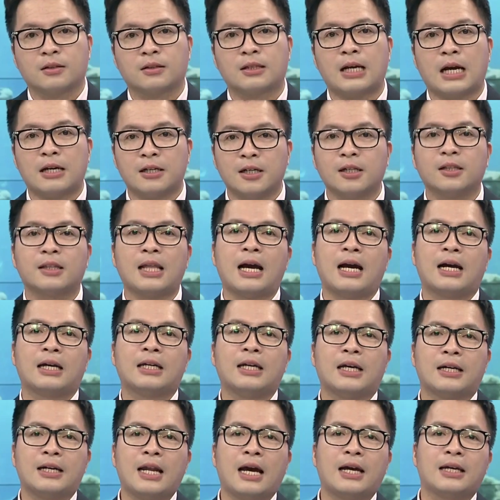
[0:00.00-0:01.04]
Cả nước ta
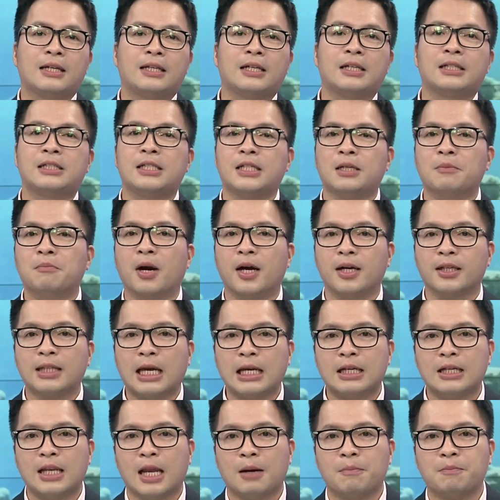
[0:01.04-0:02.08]
hiện nay thì chỉ mới
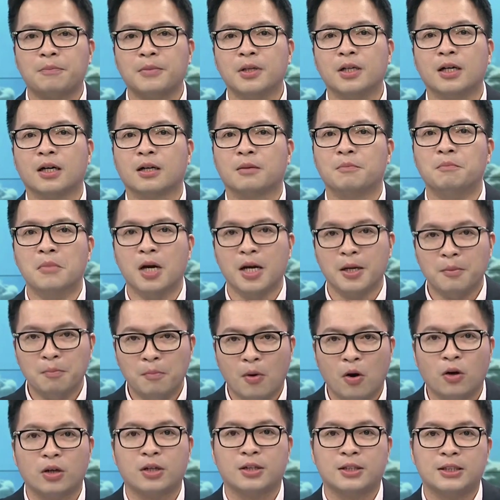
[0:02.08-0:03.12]
thành lập được
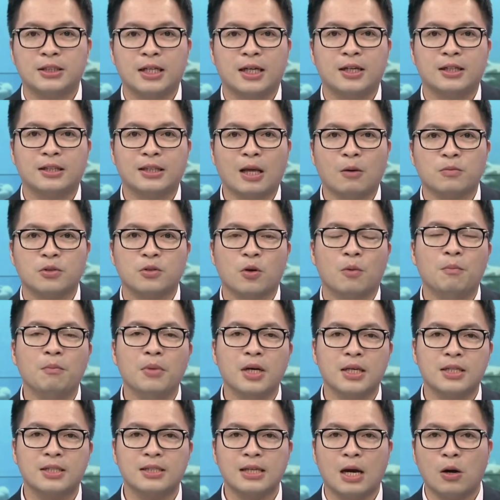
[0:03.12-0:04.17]
11 trên tổng số
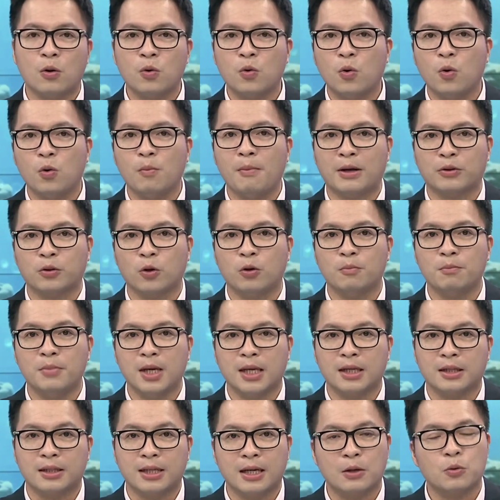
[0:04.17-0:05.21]
16 khu bảo tồn
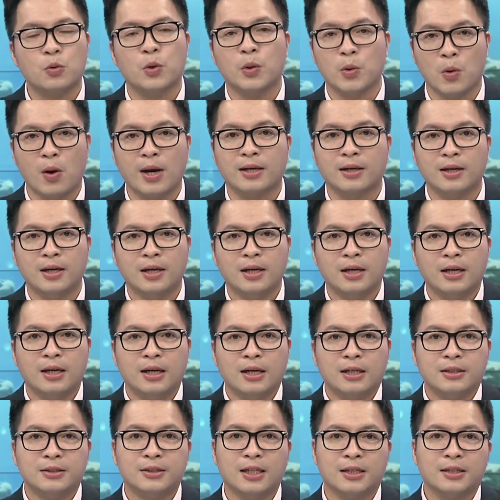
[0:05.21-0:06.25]
biển theo quy hoạch.
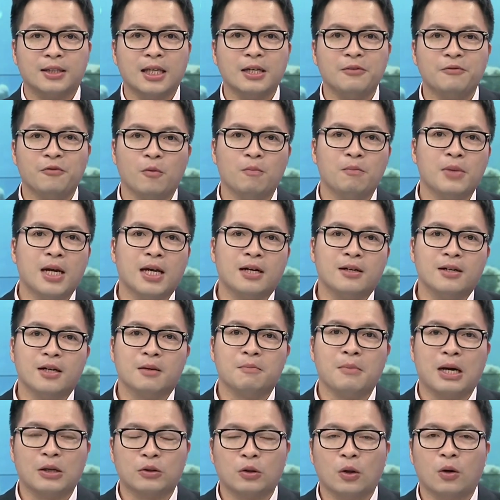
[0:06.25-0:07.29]
Diện tích vùng biển được
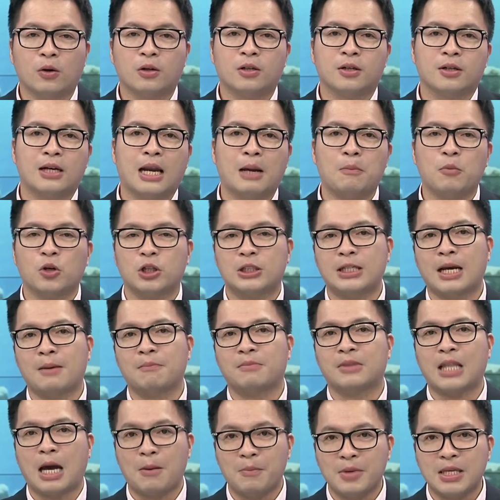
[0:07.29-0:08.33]
bảo tồn là
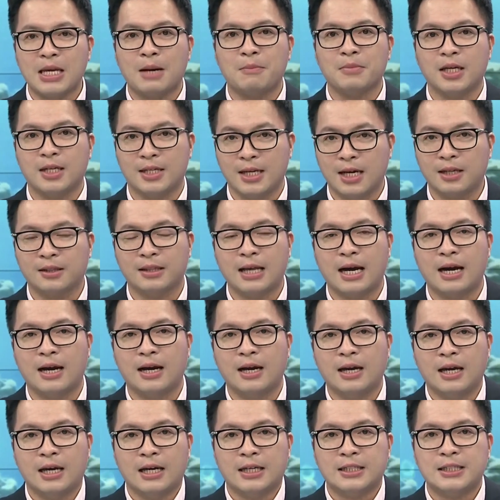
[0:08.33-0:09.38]
185.000 ha,
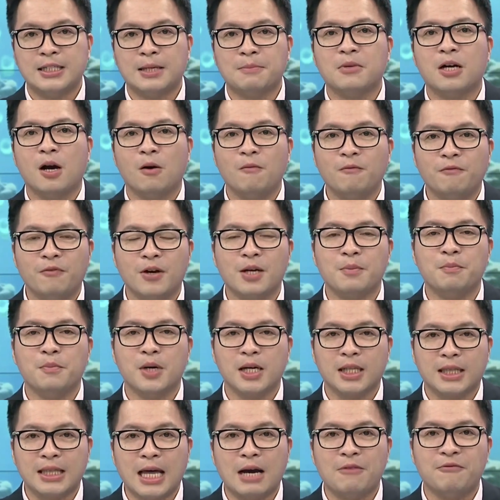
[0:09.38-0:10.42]
chiếm
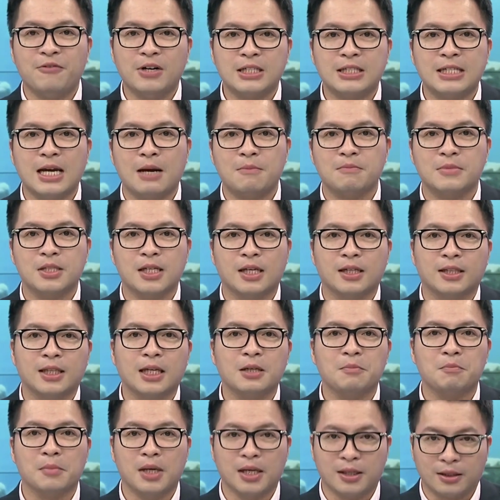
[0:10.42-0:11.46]
0,18% diện
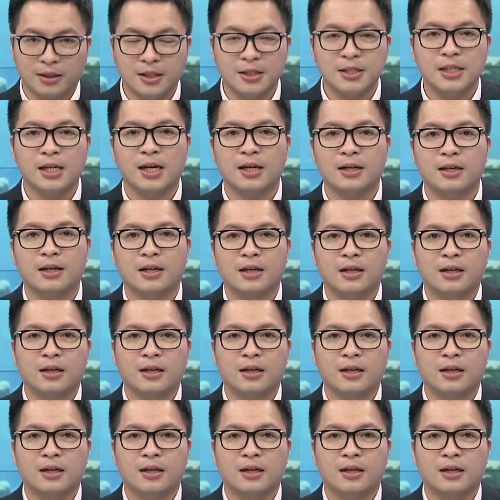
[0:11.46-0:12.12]
tích biển tự nhiên.